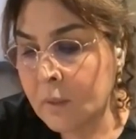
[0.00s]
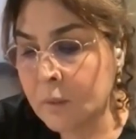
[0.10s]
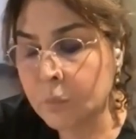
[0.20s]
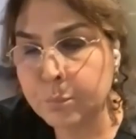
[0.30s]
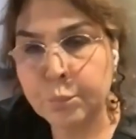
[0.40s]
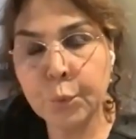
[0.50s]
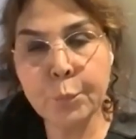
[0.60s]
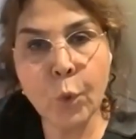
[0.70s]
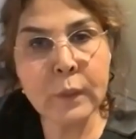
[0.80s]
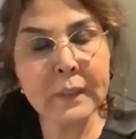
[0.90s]
e,
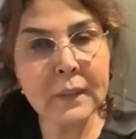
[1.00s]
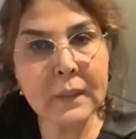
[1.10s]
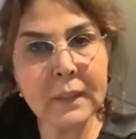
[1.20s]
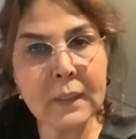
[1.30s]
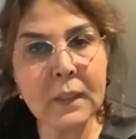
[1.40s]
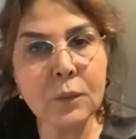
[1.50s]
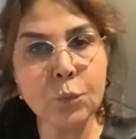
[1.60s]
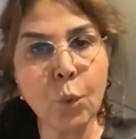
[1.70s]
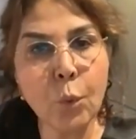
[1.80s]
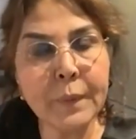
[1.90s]
bu bölgedeki
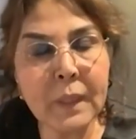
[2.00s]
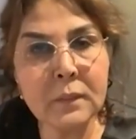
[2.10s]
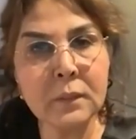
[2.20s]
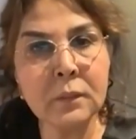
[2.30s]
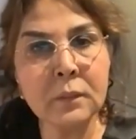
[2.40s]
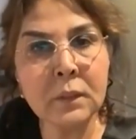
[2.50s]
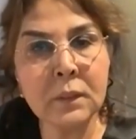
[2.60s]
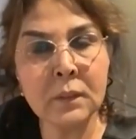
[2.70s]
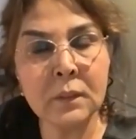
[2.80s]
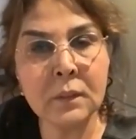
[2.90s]
top kadın
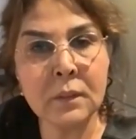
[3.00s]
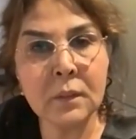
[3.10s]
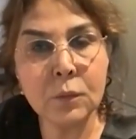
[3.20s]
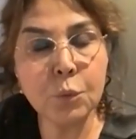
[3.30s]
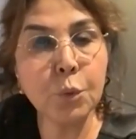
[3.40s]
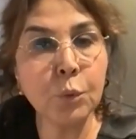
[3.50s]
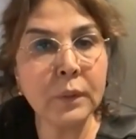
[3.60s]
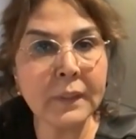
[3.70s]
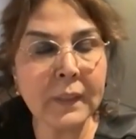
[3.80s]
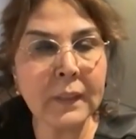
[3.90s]
e,
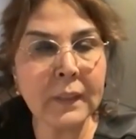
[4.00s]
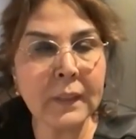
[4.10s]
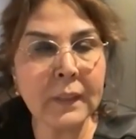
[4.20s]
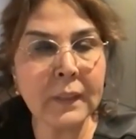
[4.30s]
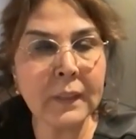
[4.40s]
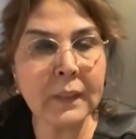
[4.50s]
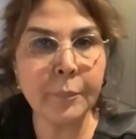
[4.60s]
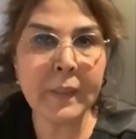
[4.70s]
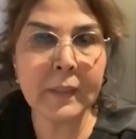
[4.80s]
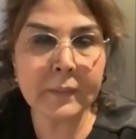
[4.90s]

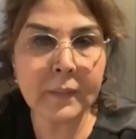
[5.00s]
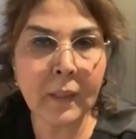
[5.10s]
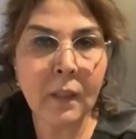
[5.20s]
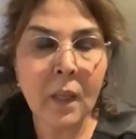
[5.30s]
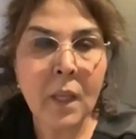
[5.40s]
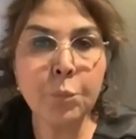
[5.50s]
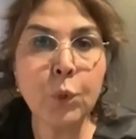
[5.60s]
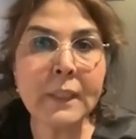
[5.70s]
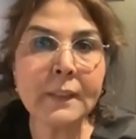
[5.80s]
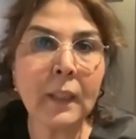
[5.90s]
kurullarıyla birlikte bu
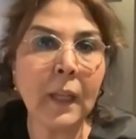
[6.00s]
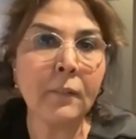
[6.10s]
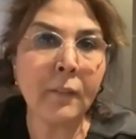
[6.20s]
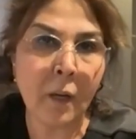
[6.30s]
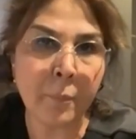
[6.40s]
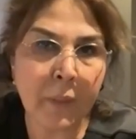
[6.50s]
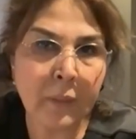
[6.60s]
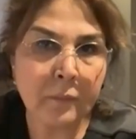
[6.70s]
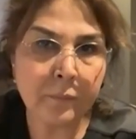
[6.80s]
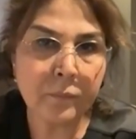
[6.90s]
listeler var mı?
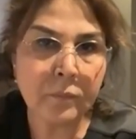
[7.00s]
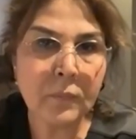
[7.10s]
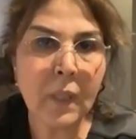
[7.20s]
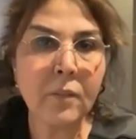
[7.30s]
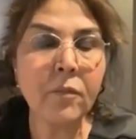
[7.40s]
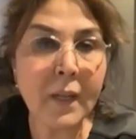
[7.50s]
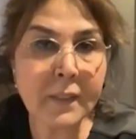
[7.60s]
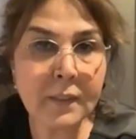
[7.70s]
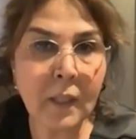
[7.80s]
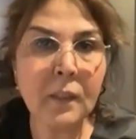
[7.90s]

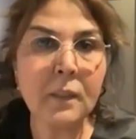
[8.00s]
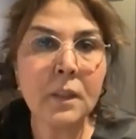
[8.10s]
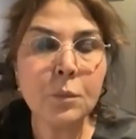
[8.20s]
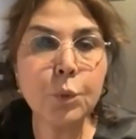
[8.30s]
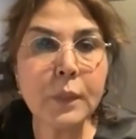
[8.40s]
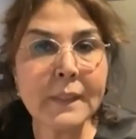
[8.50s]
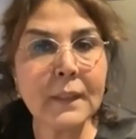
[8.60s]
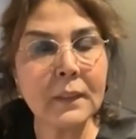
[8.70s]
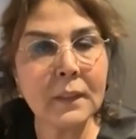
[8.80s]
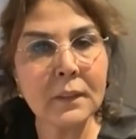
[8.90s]
Varsa bu
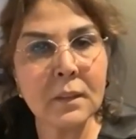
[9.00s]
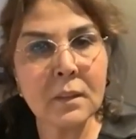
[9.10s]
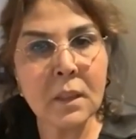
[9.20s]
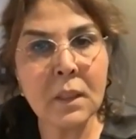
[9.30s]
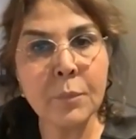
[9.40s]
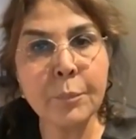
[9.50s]
listelerin e,